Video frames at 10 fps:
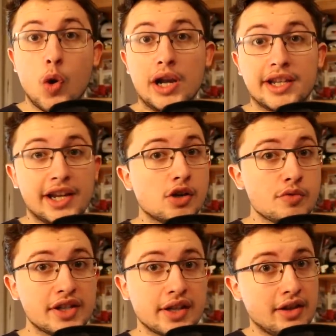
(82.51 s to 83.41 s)
Cualquiera
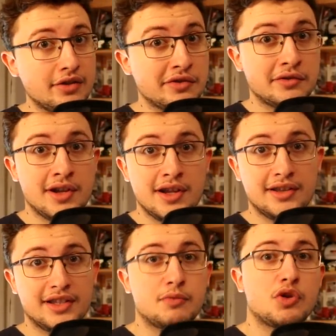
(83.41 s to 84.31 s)
hubiese dicho,
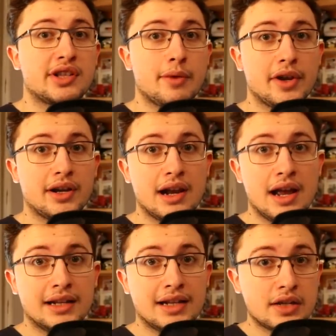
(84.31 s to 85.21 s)
después de ver
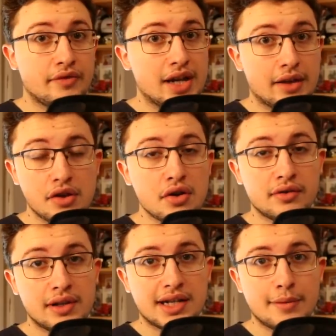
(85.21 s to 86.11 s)
la
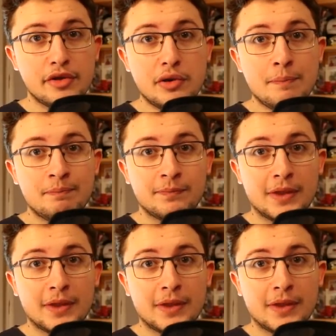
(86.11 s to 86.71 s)
clasificación del sábado,